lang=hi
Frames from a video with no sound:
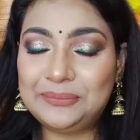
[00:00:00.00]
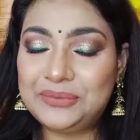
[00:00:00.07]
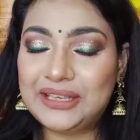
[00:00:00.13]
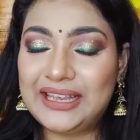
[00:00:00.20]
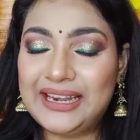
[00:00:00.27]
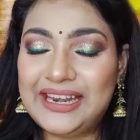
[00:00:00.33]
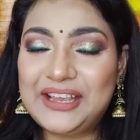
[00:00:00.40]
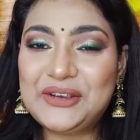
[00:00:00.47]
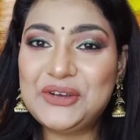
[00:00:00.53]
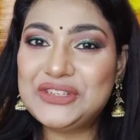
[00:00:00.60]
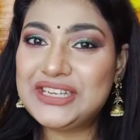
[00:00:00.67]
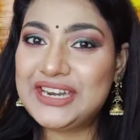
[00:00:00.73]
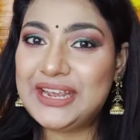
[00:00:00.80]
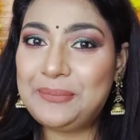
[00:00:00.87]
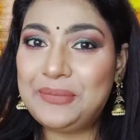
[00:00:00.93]
तब तक के लिए
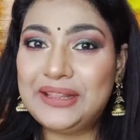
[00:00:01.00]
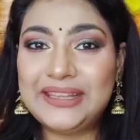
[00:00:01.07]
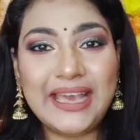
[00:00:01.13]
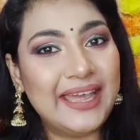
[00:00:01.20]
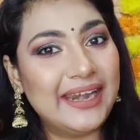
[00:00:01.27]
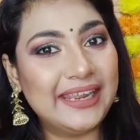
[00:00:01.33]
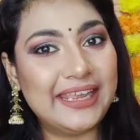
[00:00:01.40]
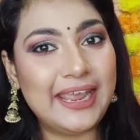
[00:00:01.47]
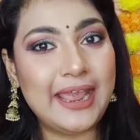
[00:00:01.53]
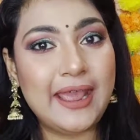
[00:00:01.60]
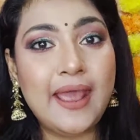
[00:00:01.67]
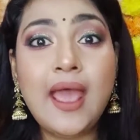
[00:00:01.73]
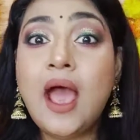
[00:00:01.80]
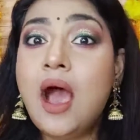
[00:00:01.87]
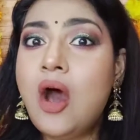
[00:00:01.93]
खुश रहिए अपना ध्यान रखिए